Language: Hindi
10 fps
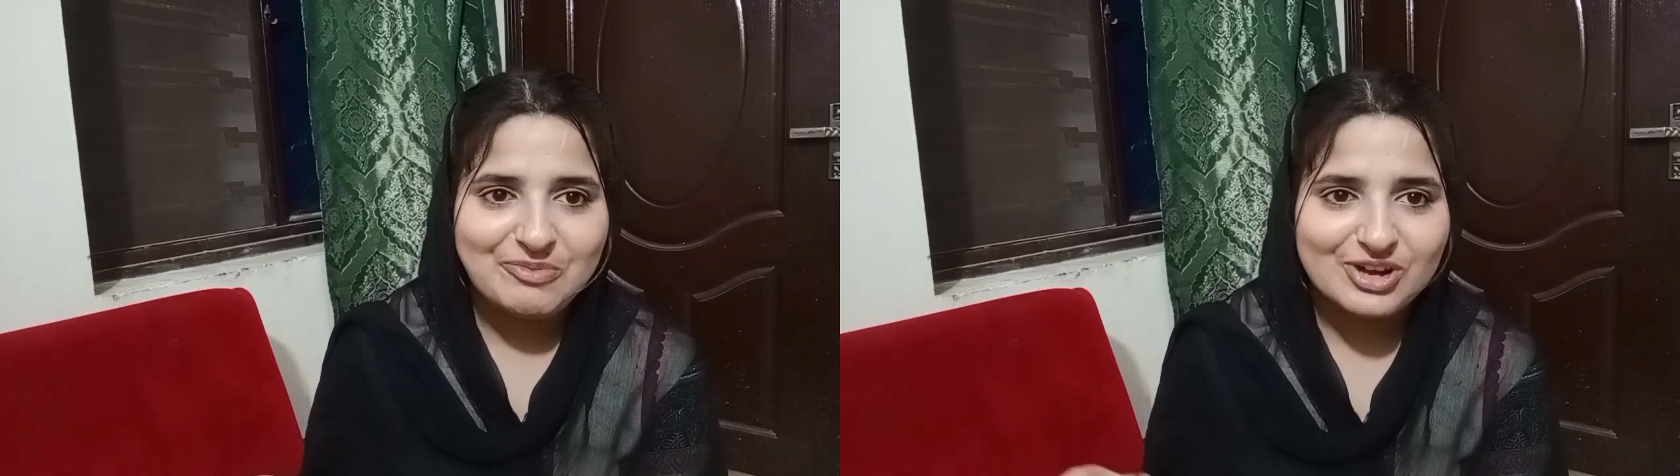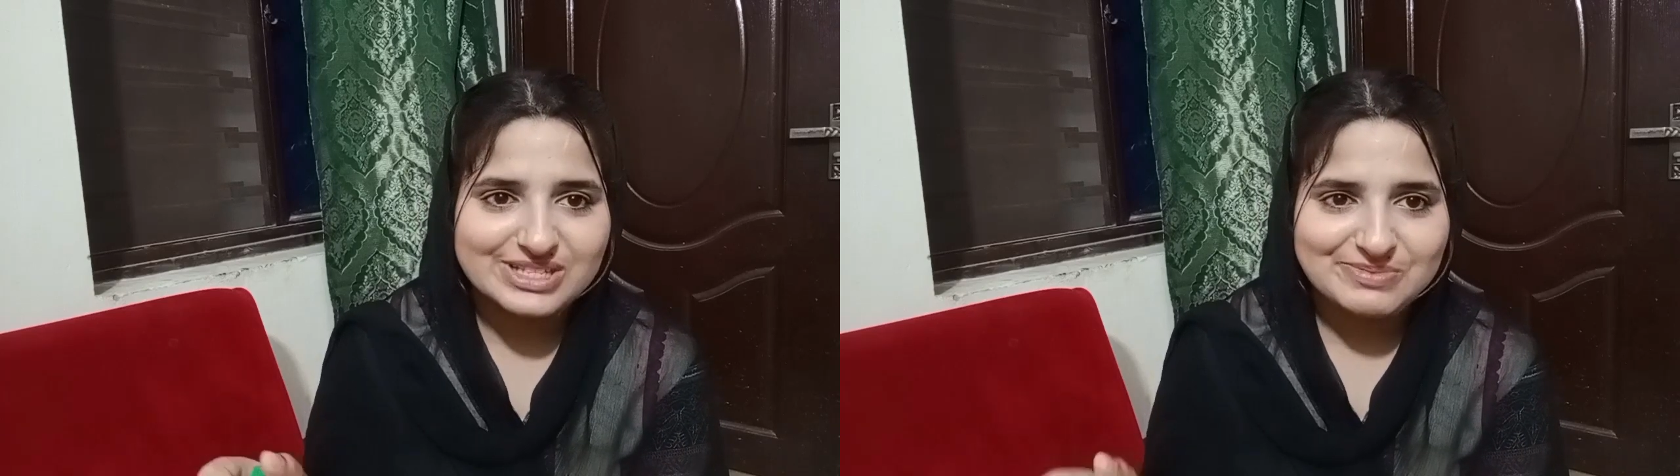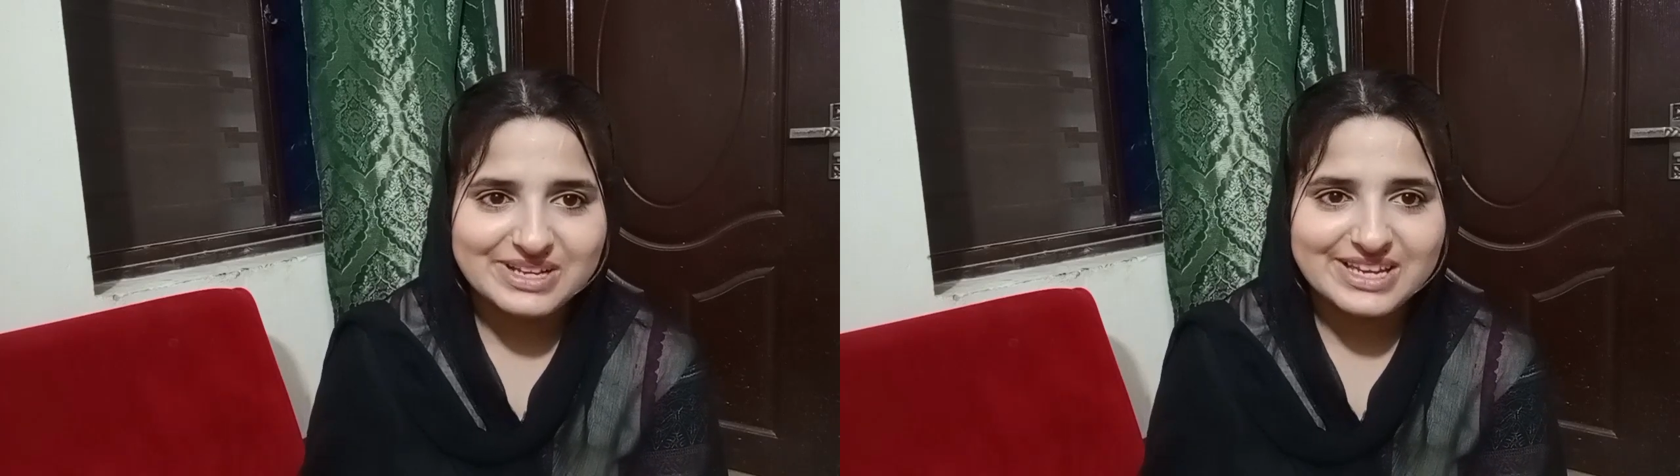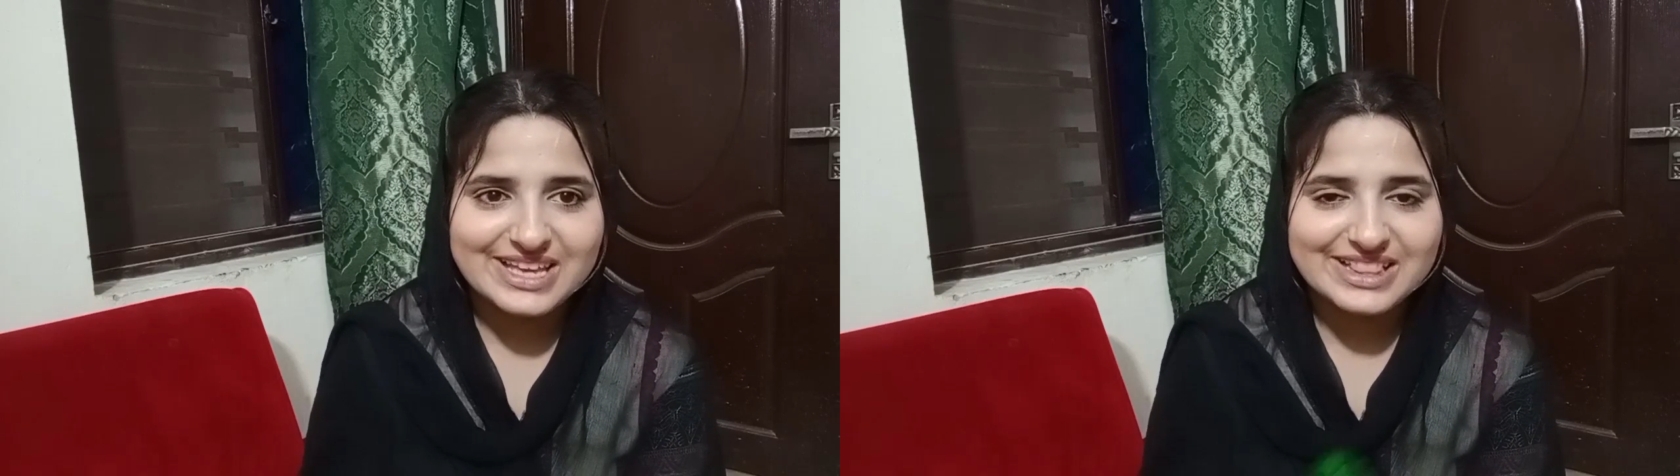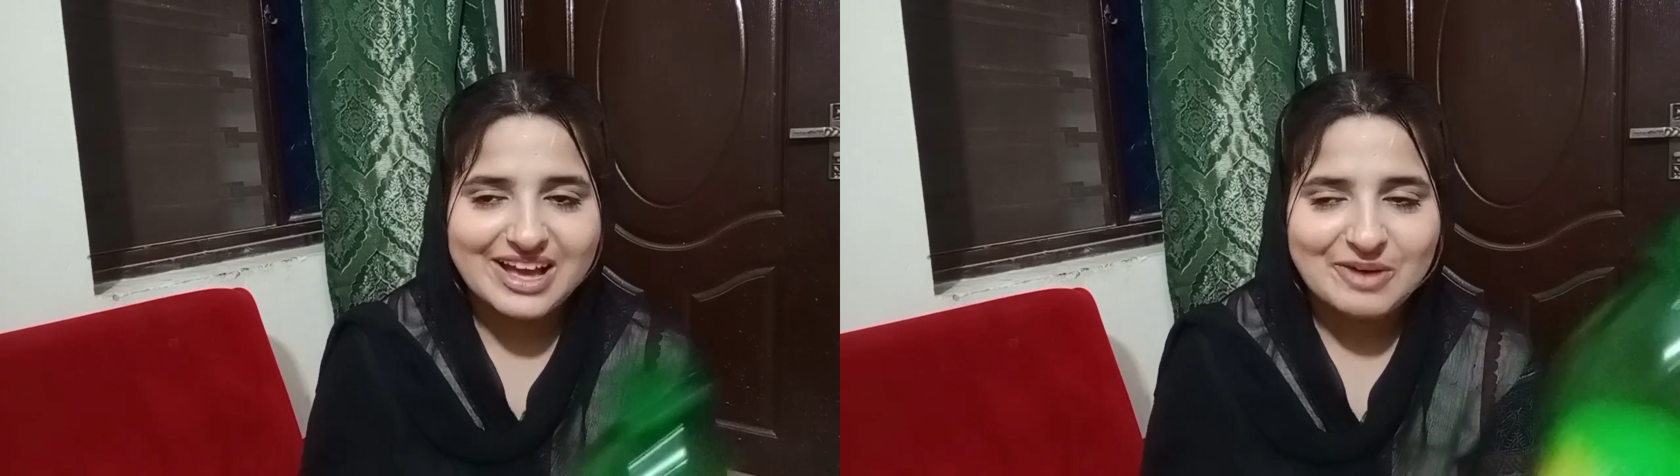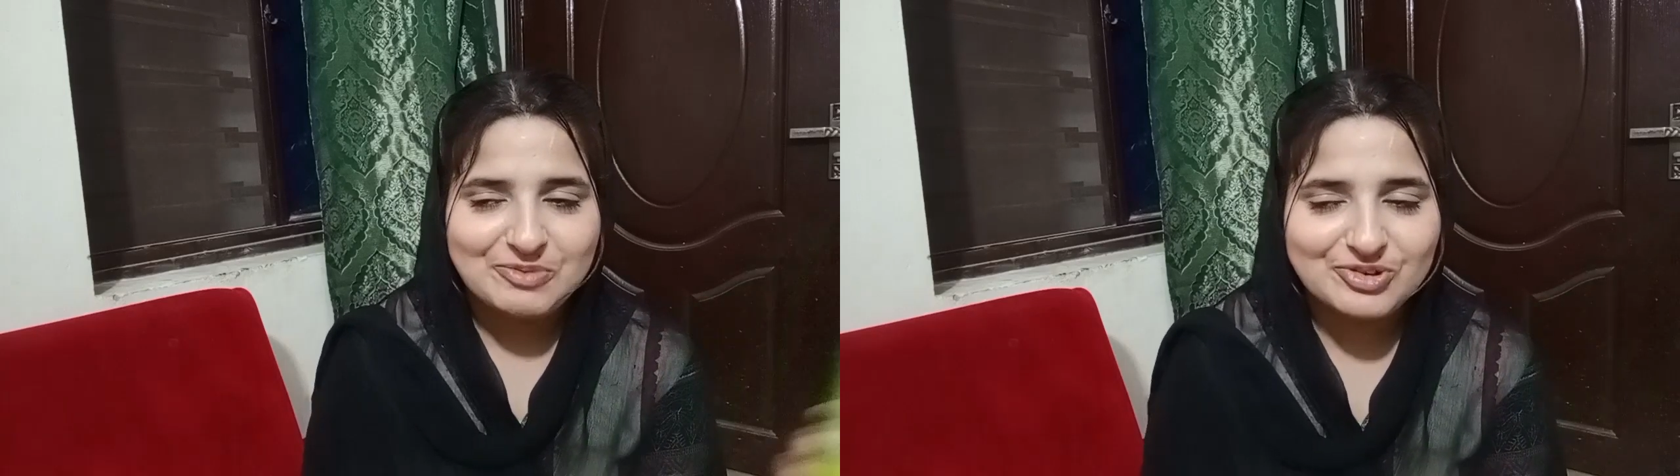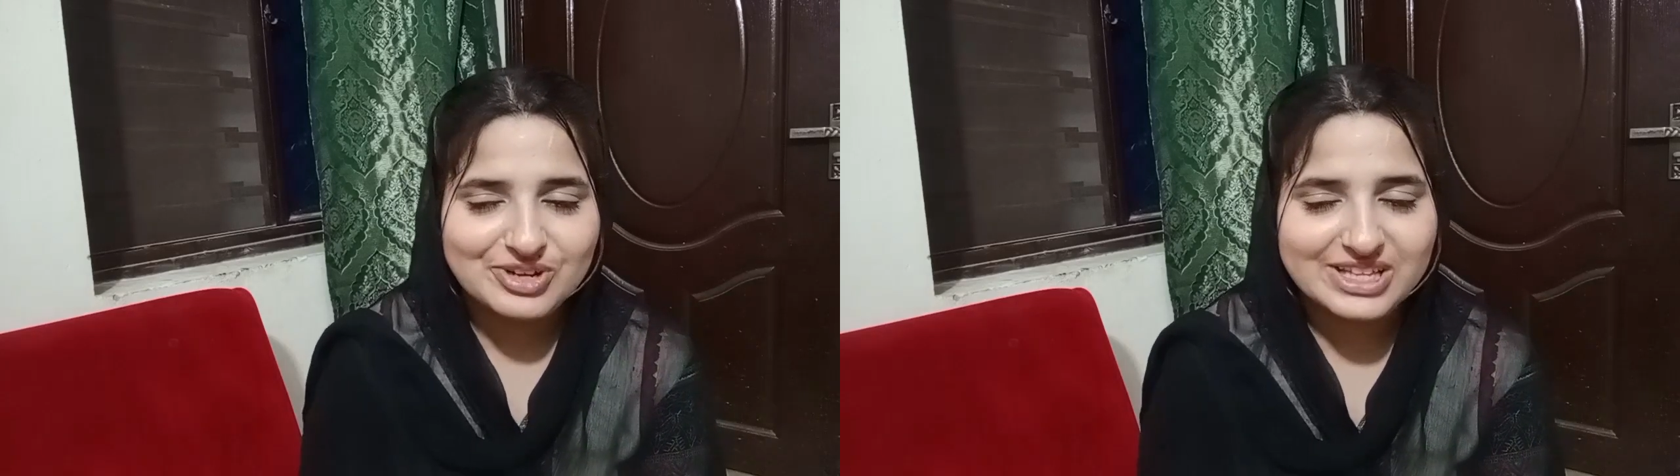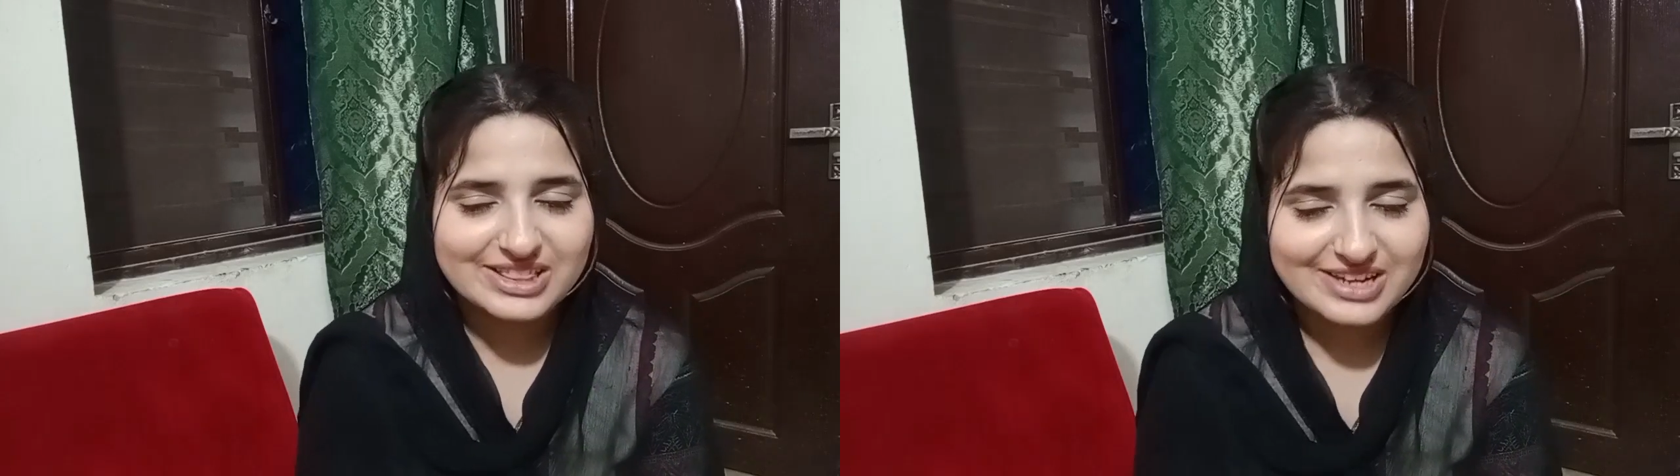पॉसिबल नहीं था आप लोगों
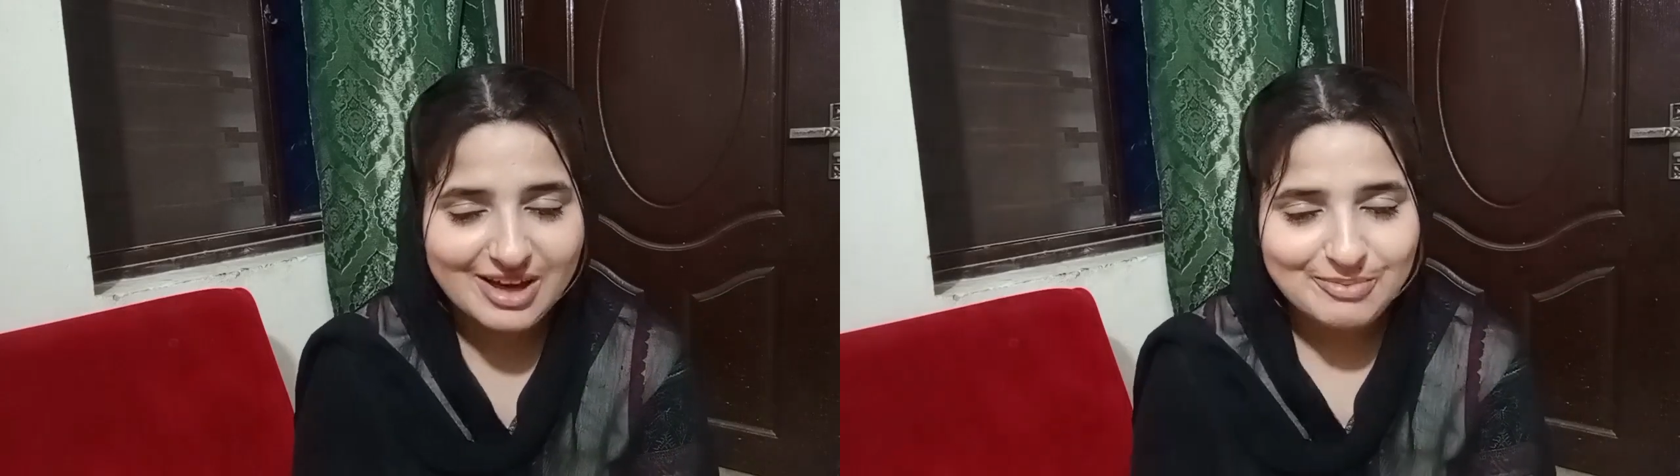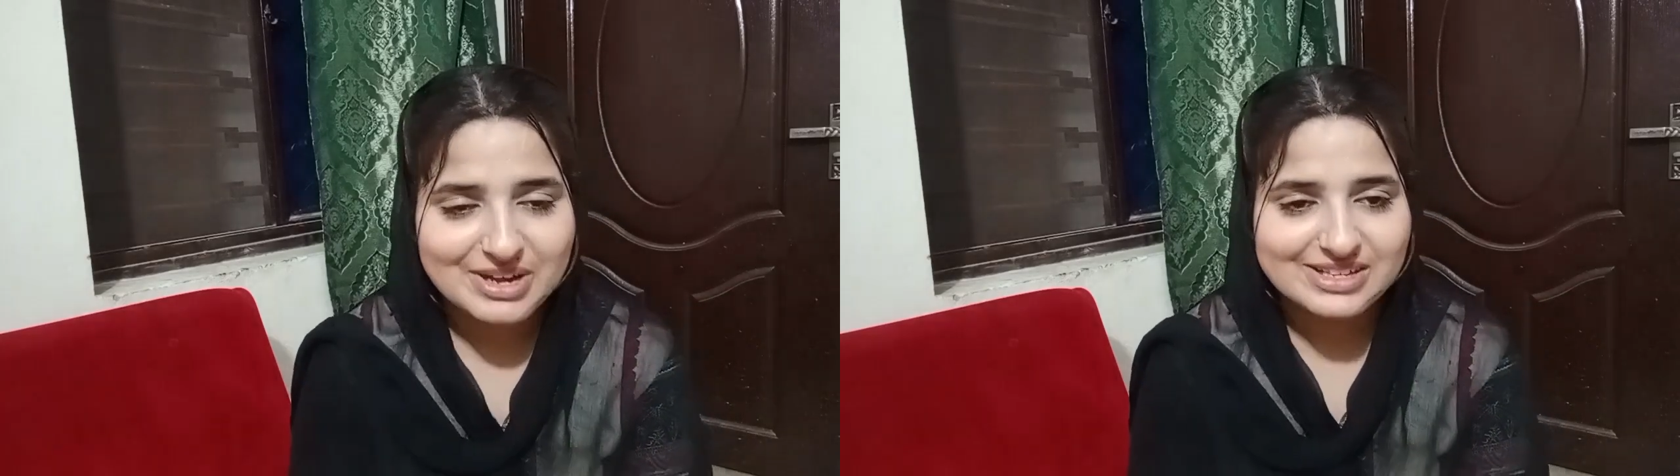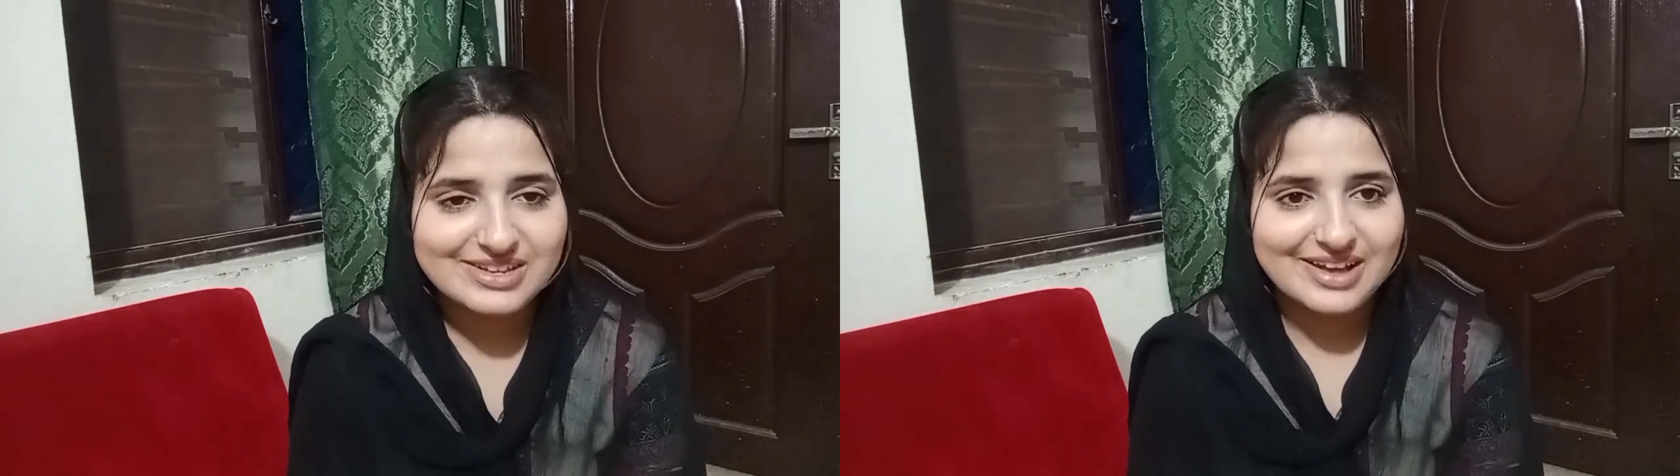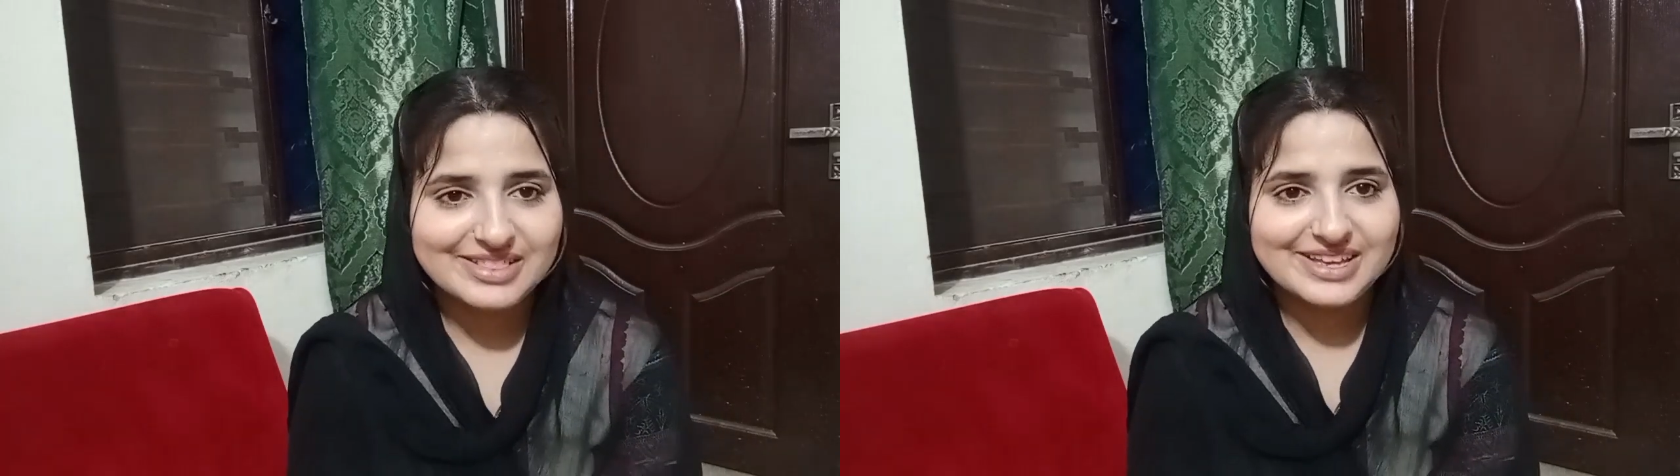ने इतना मेरा साथ